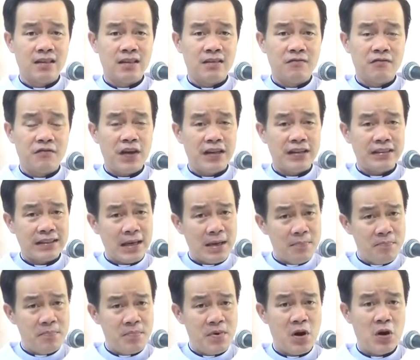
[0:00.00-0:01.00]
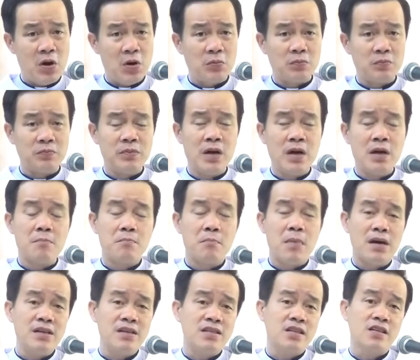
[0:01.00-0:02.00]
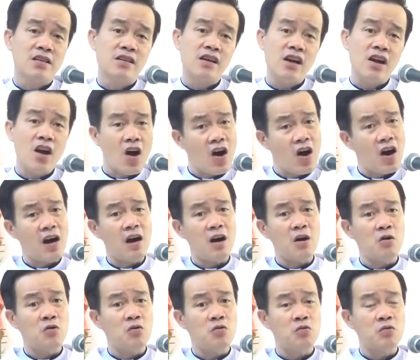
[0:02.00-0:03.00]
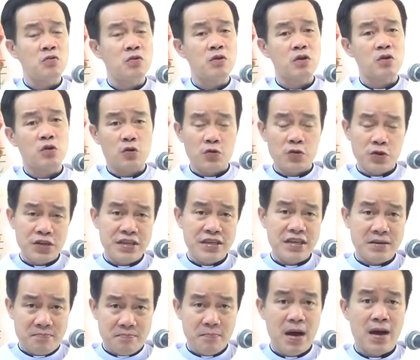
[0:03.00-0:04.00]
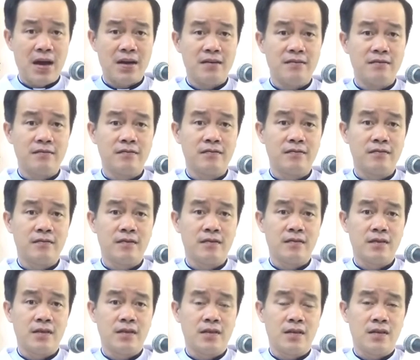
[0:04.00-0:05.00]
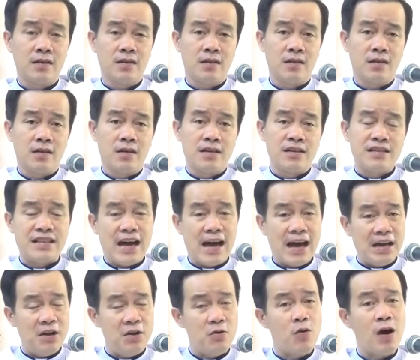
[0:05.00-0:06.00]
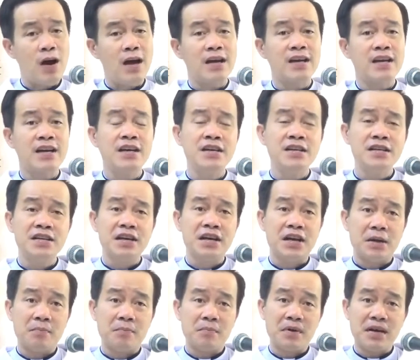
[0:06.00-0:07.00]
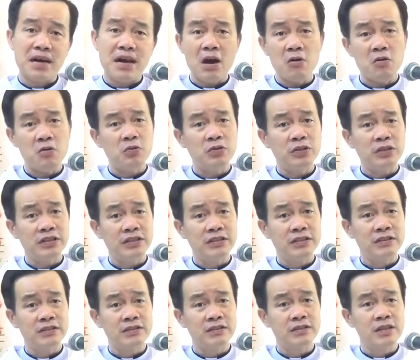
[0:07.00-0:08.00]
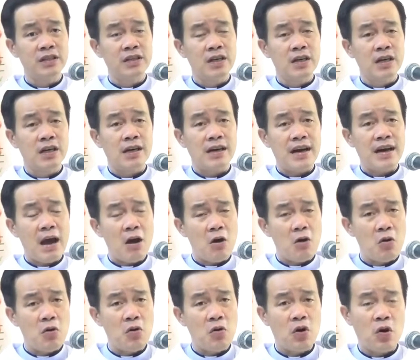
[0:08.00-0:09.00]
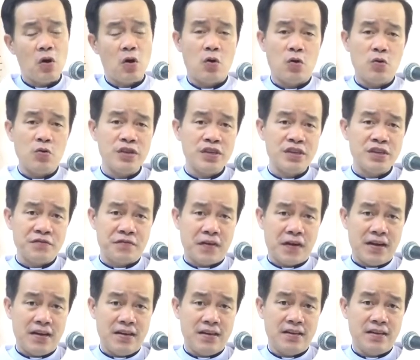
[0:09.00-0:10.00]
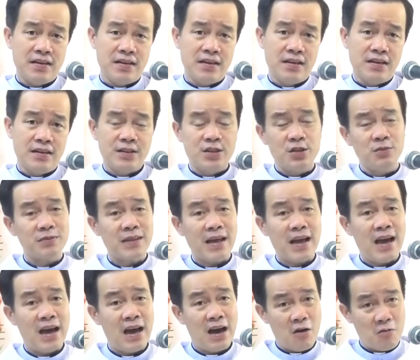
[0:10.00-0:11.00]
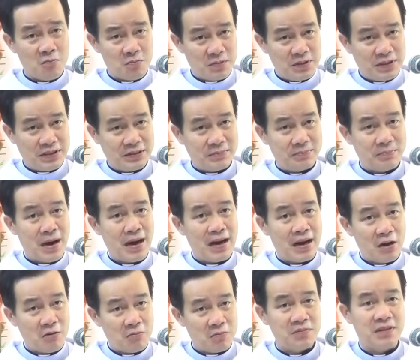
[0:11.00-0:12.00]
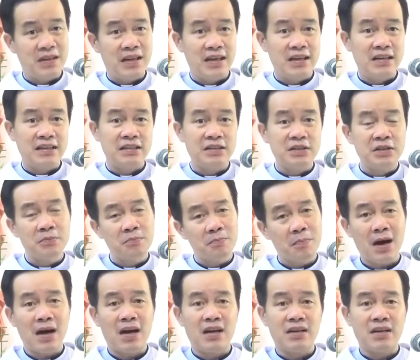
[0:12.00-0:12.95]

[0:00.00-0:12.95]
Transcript: về tâm hồn bởi sự lo âu của dịch bệnh trải qua kinh nghiệm đau thương đau khổ như vậy chúng ta học được bài học gì thưa ông bà